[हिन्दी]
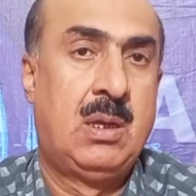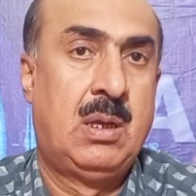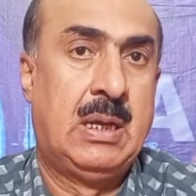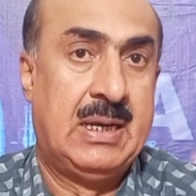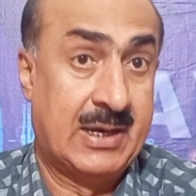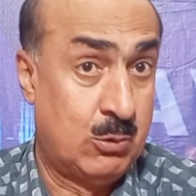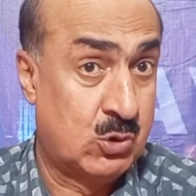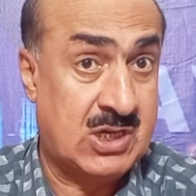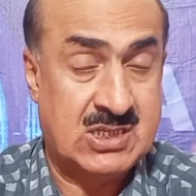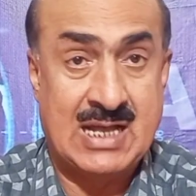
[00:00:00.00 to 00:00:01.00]
लेकिन उसके
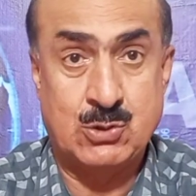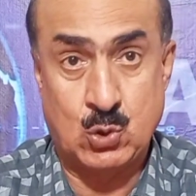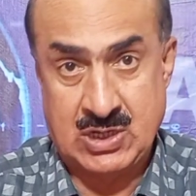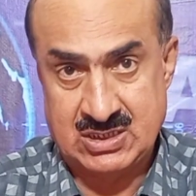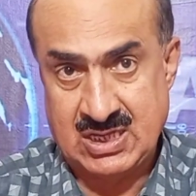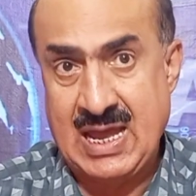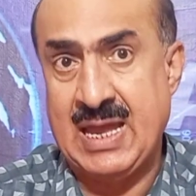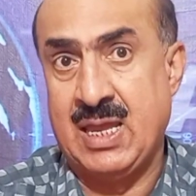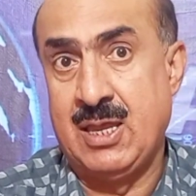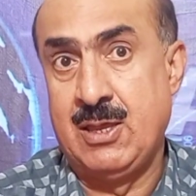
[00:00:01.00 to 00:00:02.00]
साथ जो खतरा है
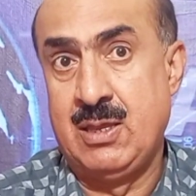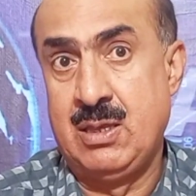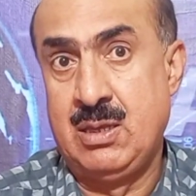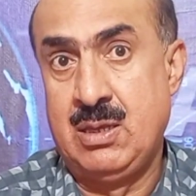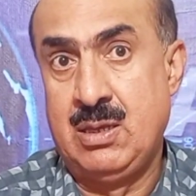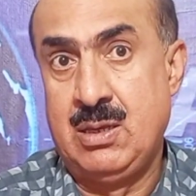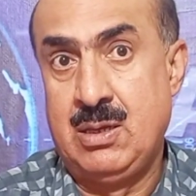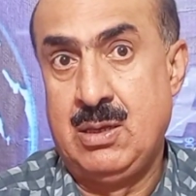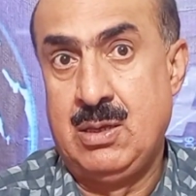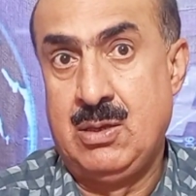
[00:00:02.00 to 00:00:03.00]

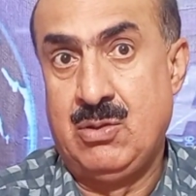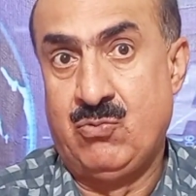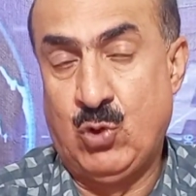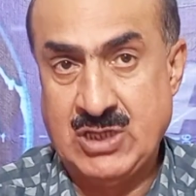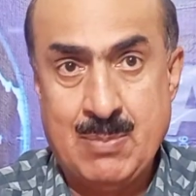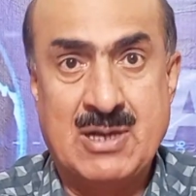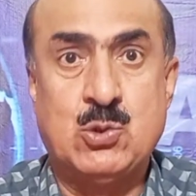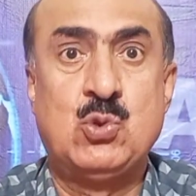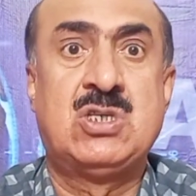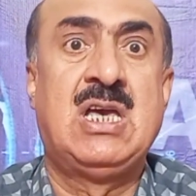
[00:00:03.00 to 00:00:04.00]
वो ये
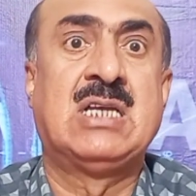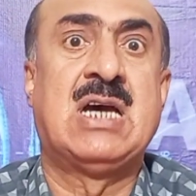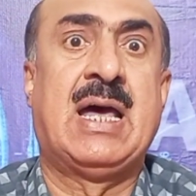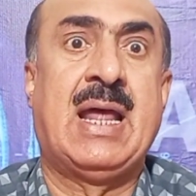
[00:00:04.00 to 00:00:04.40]
महसूस किया जा रहा है